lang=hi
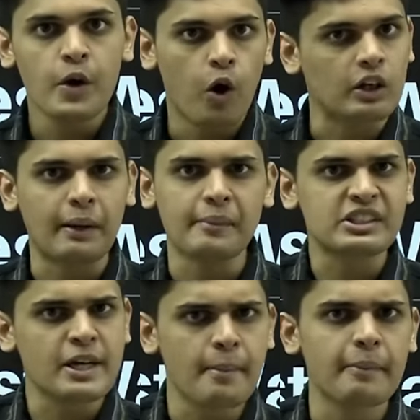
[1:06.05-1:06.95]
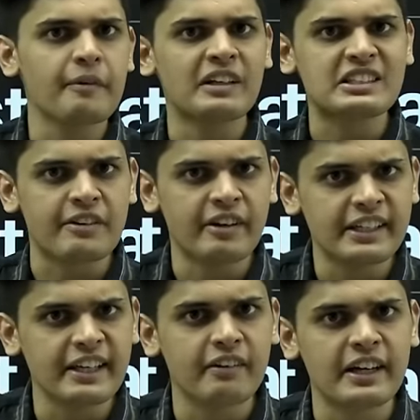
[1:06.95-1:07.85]
और केमिस्ट्री में भी 170
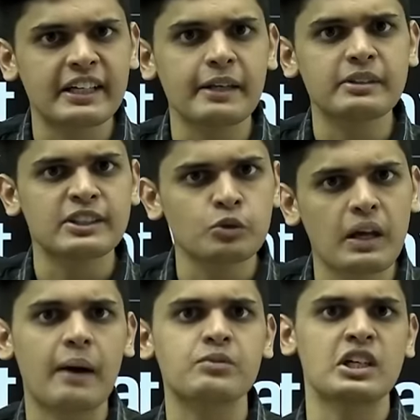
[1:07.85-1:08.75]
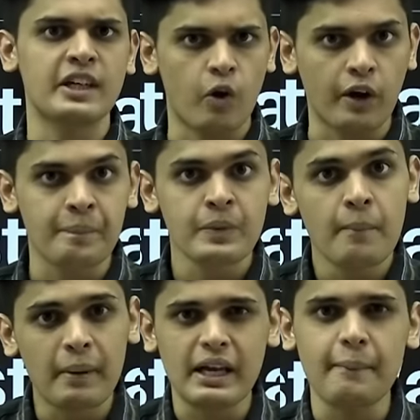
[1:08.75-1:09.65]
180 में से तुम आराम से लिया होगे
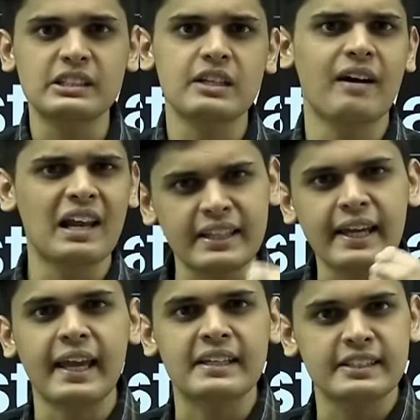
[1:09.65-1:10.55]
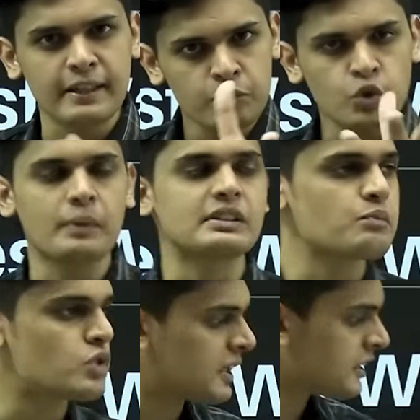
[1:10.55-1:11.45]
बट यहाँ पर सवाल आता है कैसे तो मैं
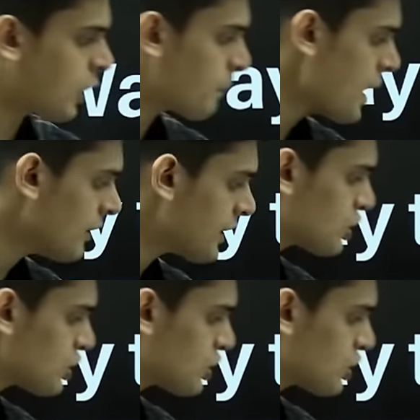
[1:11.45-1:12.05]
समझा देता हूँ देखो